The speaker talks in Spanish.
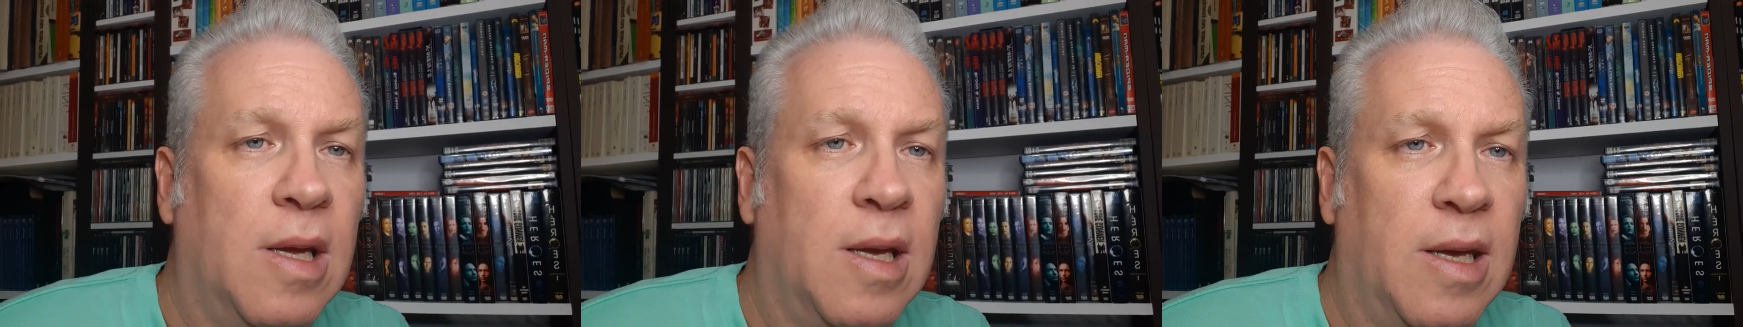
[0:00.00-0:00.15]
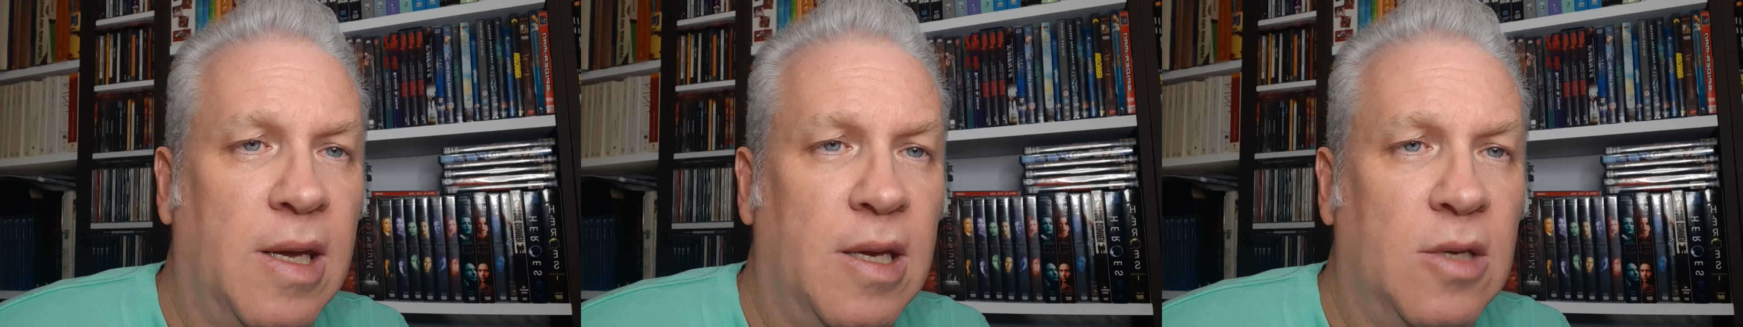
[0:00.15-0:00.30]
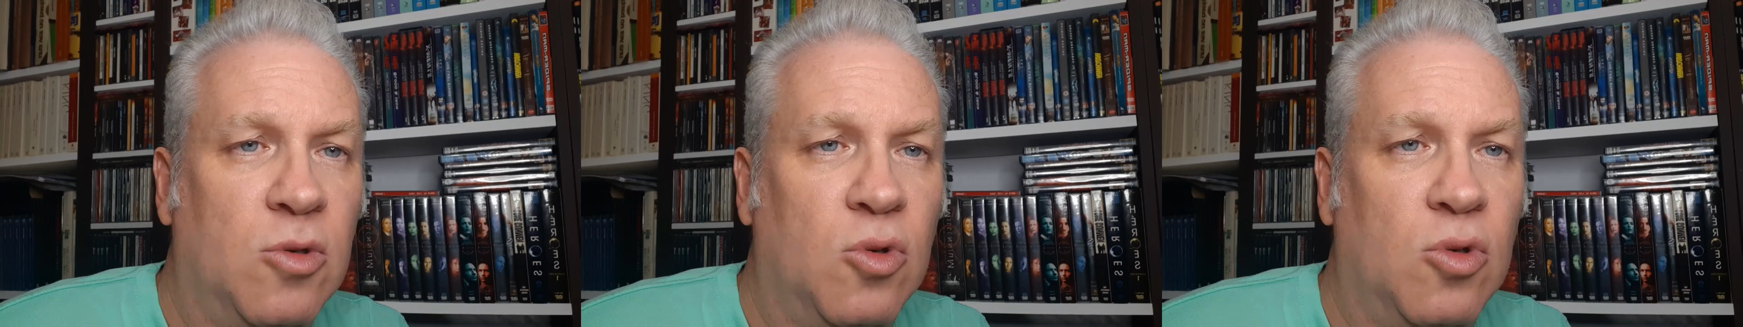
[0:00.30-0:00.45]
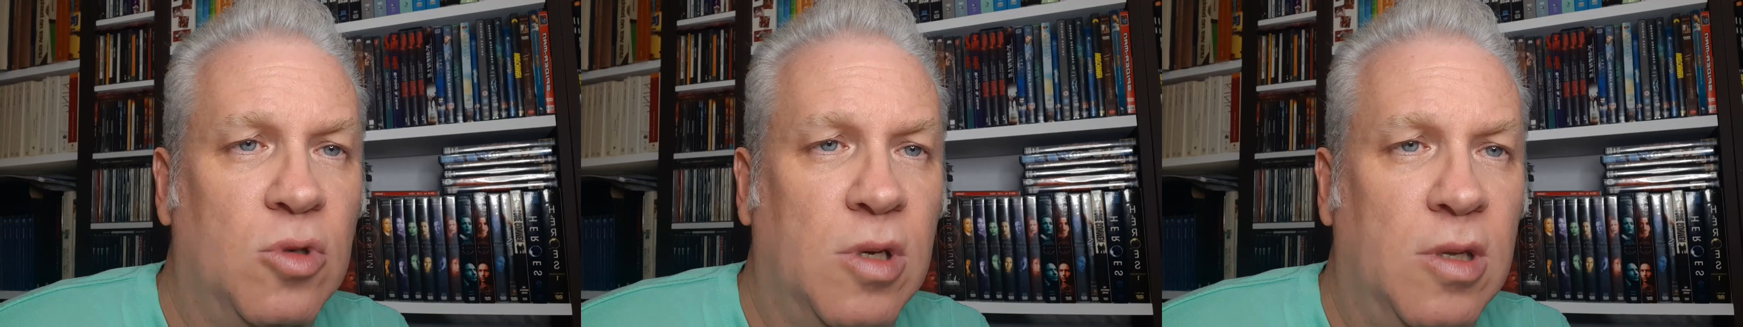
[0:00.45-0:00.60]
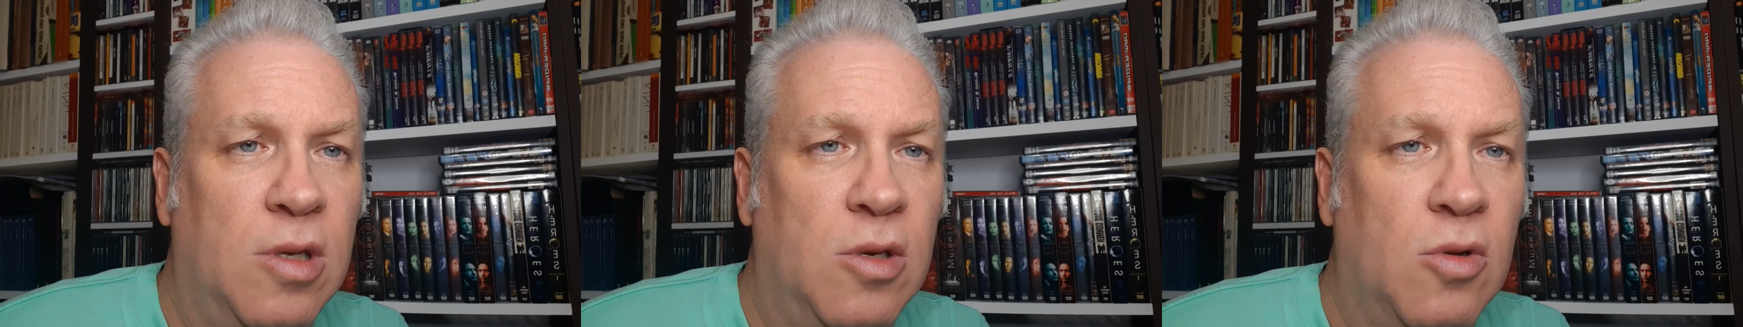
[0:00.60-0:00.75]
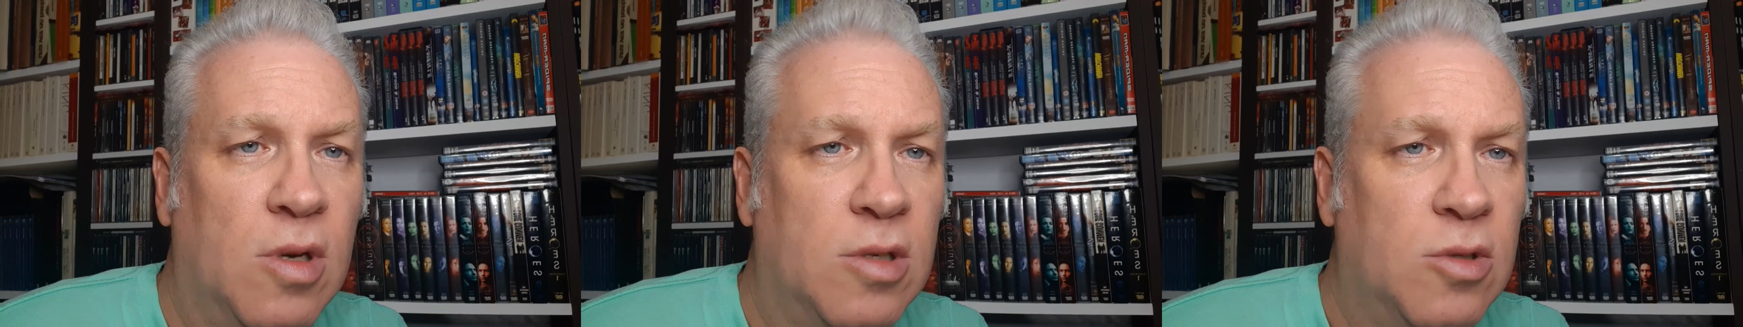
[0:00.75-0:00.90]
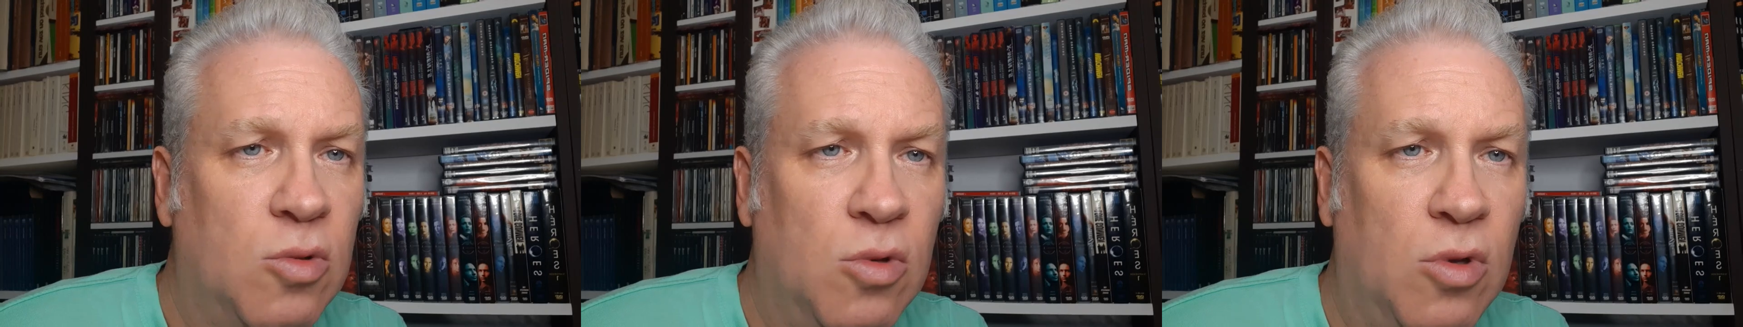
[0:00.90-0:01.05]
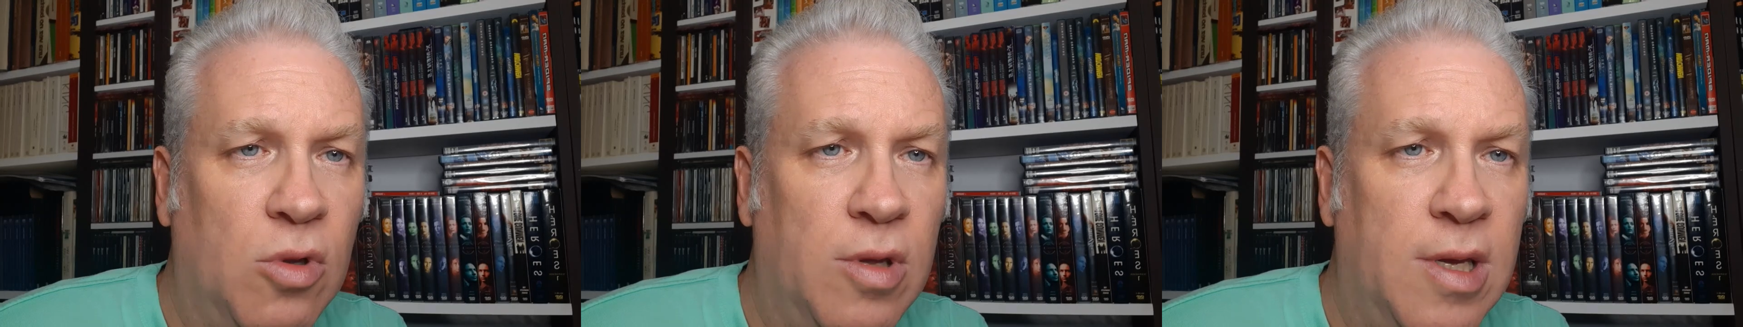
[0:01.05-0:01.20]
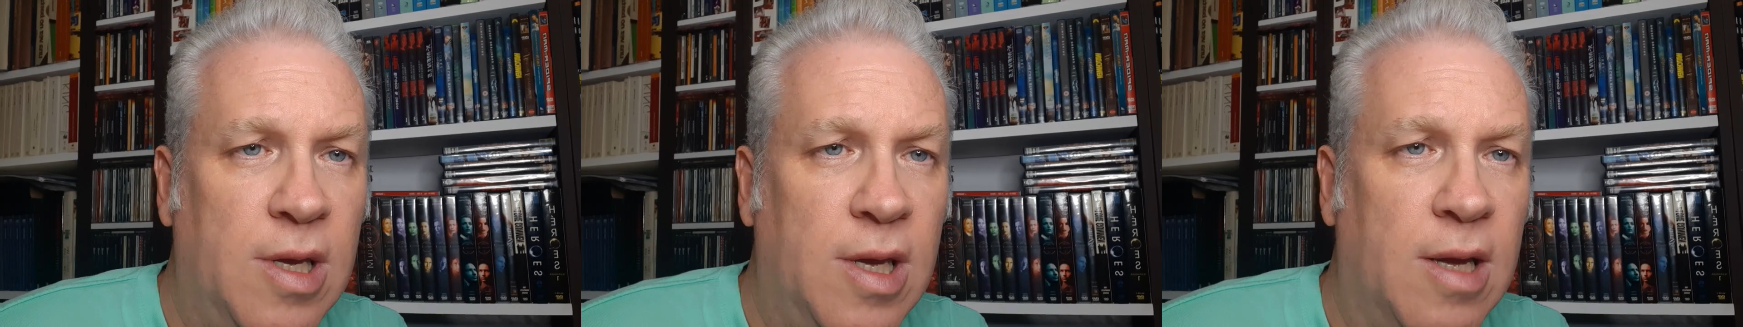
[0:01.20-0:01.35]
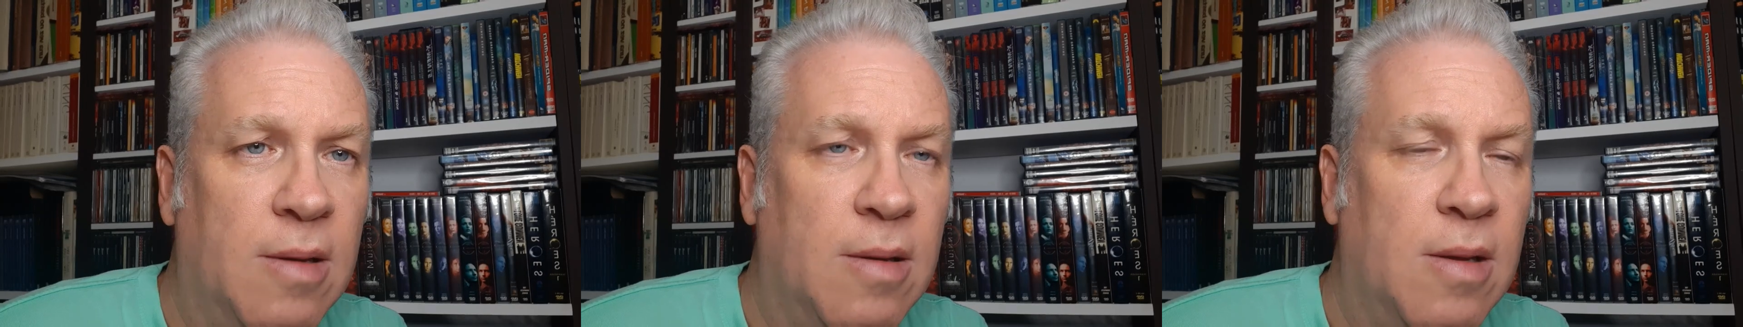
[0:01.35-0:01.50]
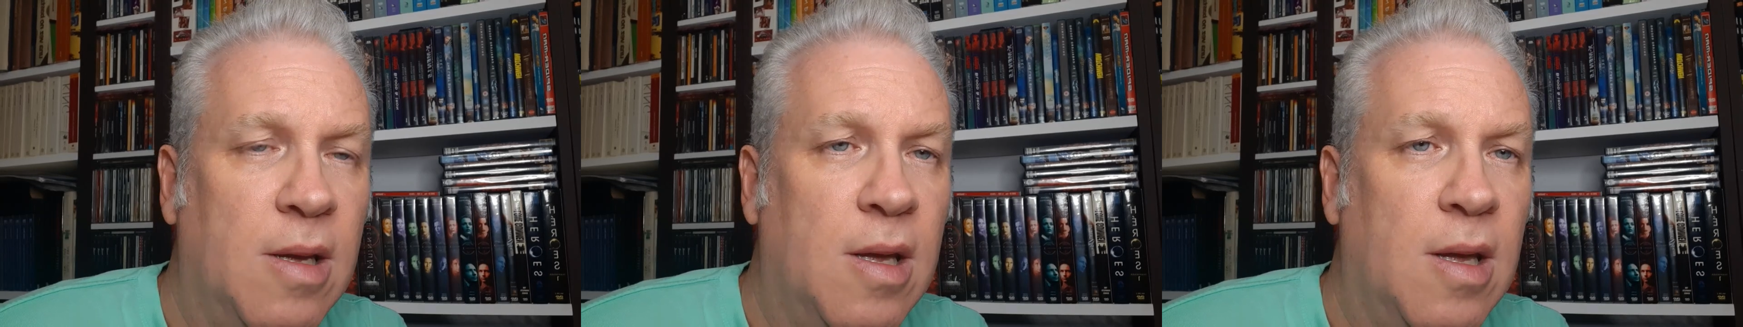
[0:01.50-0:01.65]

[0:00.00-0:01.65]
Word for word: que sucedió hace unos días,